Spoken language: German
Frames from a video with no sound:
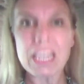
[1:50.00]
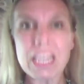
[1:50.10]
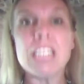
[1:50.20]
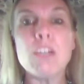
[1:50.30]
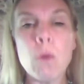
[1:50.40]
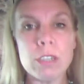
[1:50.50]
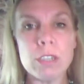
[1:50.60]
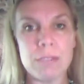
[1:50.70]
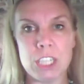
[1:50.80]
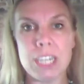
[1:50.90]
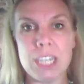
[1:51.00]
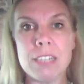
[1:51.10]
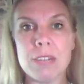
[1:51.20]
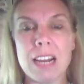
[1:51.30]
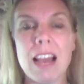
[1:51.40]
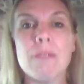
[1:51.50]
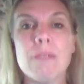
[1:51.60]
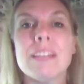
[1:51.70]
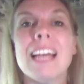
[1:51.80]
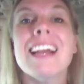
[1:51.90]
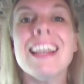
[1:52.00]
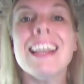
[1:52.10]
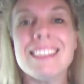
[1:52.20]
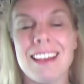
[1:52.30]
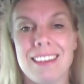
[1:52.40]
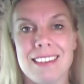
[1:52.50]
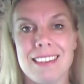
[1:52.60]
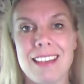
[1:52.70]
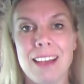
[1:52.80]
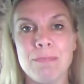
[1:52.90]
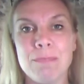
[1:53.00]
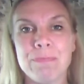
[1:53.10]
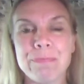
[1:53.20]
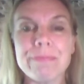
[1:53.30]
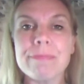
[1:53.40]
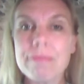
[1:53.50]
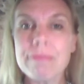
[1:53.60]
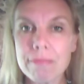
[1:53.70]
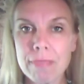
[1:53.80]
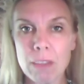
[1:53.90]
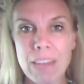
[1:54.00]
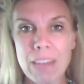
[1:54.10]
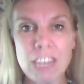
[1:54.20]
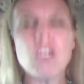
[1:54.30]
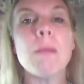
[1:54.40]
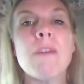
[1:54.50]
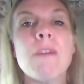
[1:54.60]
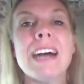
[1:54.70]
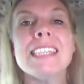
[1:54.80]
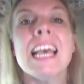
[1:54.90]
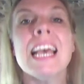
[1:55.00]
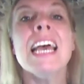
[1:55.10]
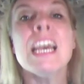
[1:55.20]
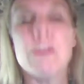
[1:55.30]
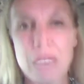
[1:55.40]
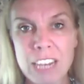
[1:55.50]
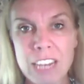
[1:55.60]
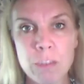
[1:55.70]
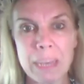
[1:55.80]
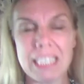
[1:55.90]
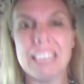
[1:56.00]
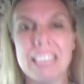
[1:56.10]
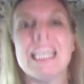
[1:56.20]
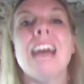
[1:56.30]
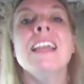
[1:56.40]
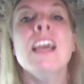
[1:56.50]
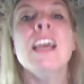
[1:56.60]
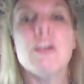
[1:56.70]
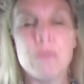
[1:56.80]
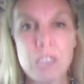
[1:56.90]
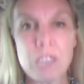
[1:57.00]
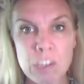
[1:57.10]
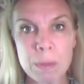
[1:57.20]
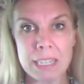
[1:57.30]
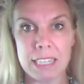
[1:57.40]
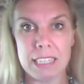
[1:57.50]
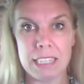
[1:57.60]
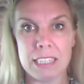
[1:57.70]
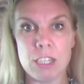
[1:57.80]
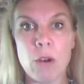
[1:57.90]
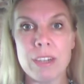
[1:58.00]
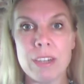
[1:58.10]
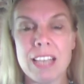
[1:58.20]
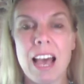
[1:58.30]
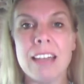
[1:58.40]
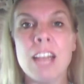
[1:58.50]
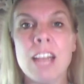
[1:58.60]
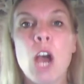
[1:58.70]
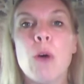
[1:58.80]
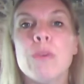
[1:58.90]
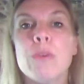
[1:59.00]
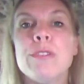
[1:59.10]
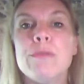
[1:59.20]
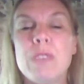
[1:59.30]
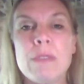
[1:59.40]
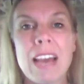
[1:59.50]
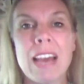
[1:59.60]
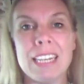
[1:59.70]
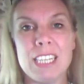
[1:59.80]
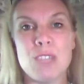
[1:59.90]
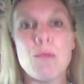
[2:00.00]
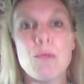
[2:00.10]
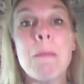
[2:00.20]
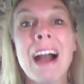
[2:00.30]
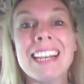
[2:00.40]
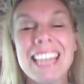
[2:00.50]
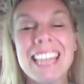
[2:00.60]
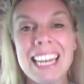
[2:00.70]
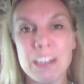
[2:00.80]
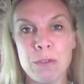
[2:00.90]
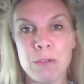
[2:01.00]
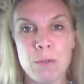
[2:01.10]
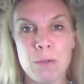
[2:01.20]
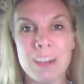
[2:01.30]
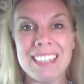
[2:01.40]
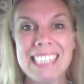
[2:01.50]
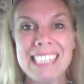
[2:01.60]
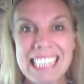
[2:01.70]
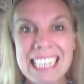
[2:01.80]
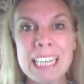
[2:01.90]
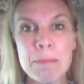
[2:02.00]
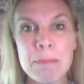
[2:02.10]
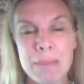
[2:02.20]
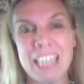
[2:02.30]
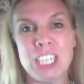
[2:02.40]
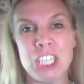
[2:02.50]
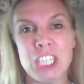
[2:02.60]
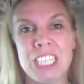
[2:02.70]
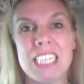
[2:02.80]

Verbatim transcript: die Quote wird schlicht und ergreifend eine ganz andere sein wenn ich schon mal weiß, wen spreche ich an, wie spreche ich die Leute an und wie werde ich zum Magneten für die Menschen,